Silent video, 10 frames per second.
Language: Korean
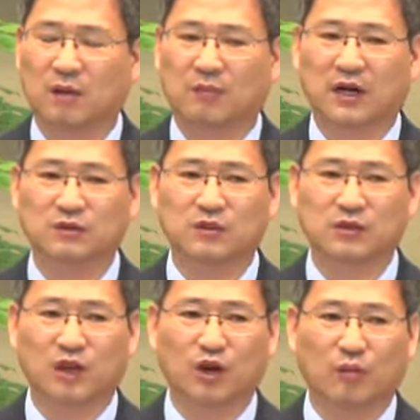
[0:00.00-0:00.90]
말씀대로
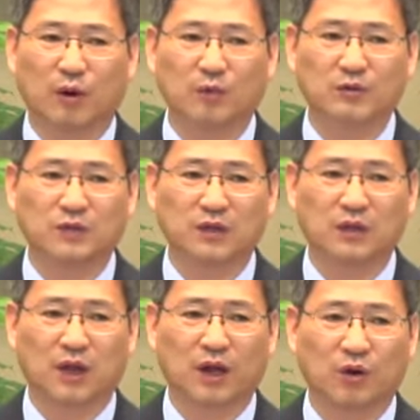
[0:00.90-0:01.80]
살려고
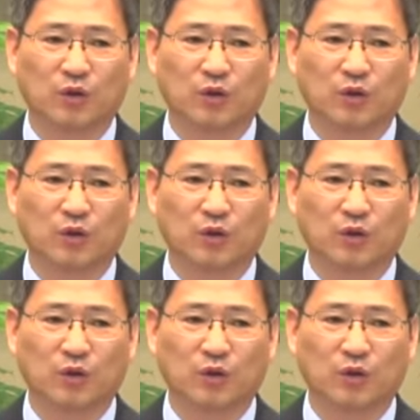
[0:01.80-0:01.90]
몸부림치는데